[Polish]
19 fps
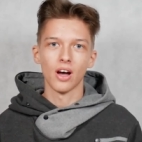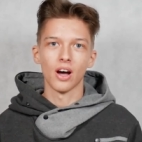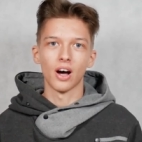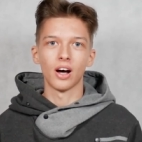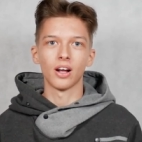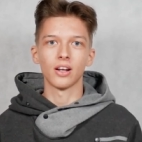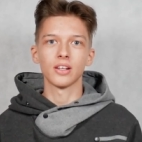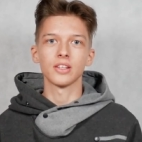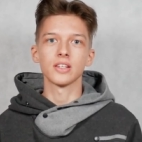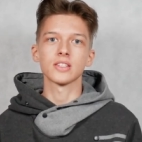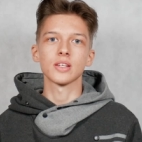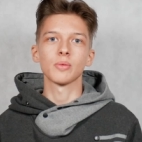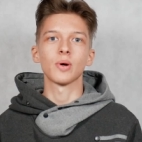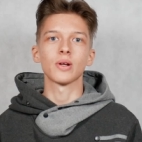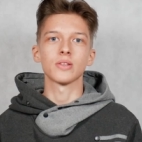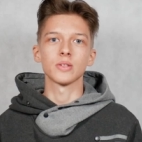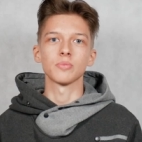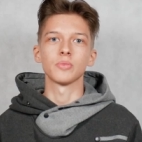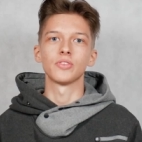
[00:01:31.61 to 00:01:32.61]
ale nie za
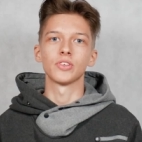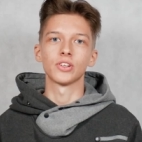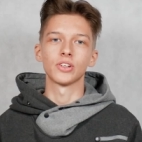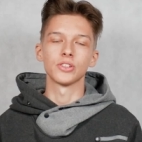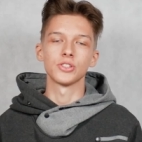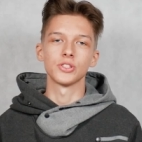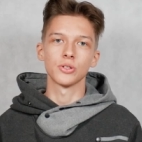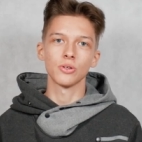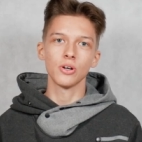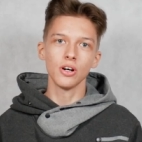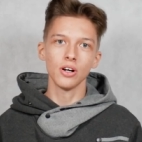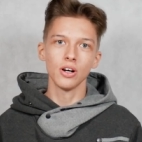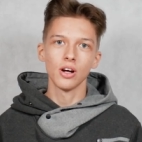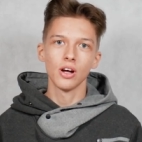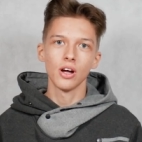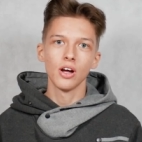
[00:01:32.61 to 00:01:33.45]
bardzo mi wychodziło.